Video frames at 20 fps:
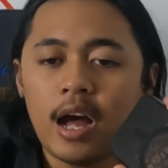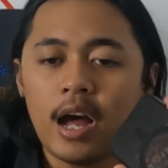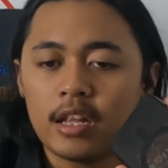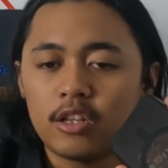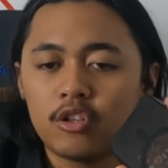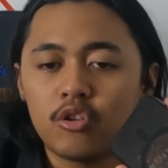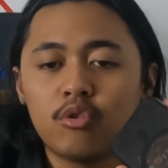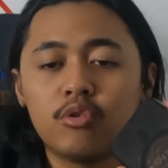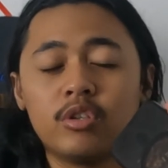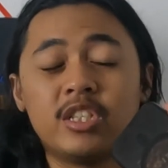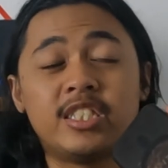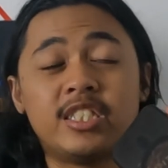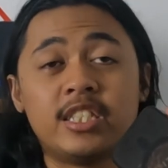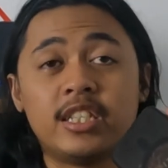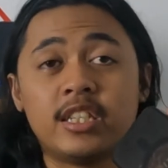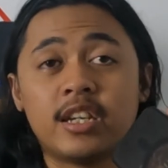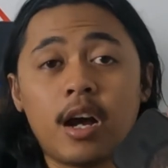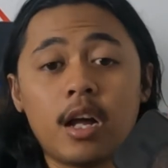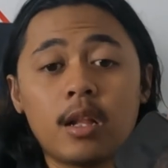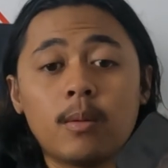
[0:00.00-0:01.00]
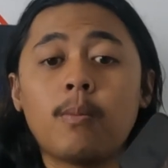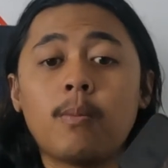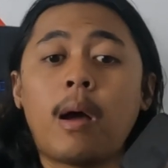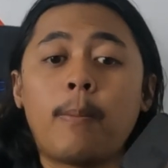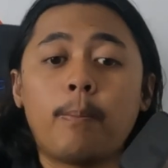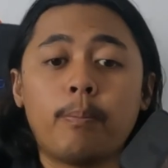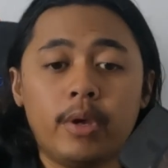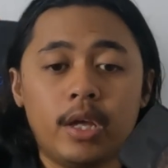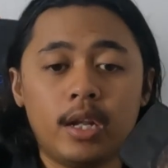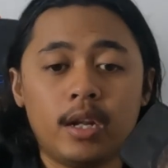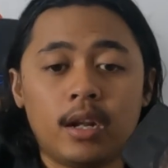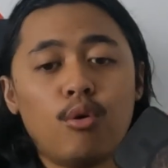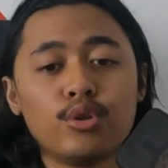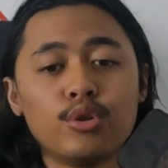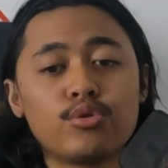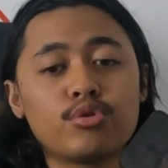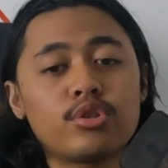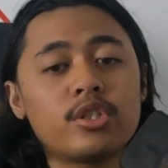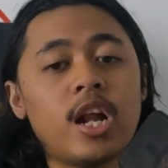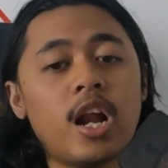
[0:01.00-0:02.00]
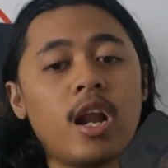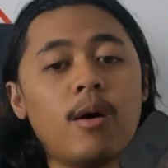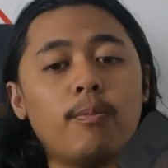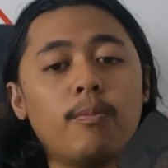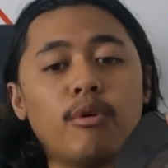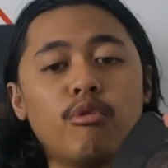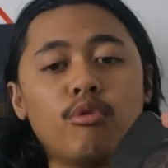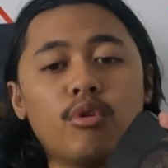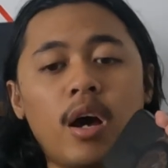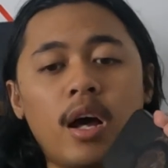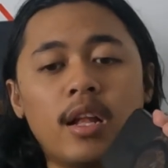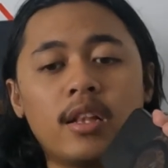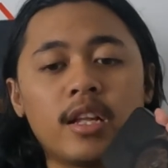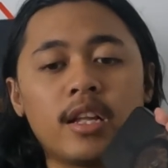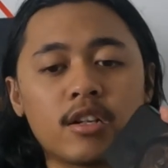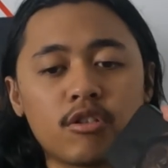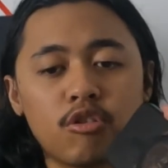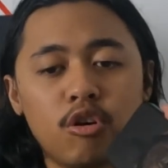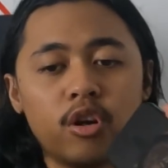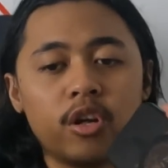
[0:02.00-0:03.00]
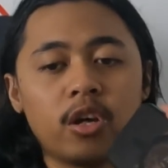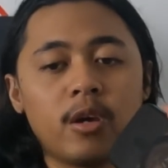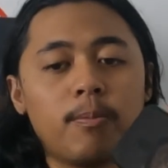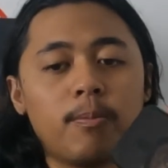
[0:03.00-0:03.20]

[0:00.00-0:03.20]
atau disingkat MAPIN. Khusus dalam penggunaan teknologi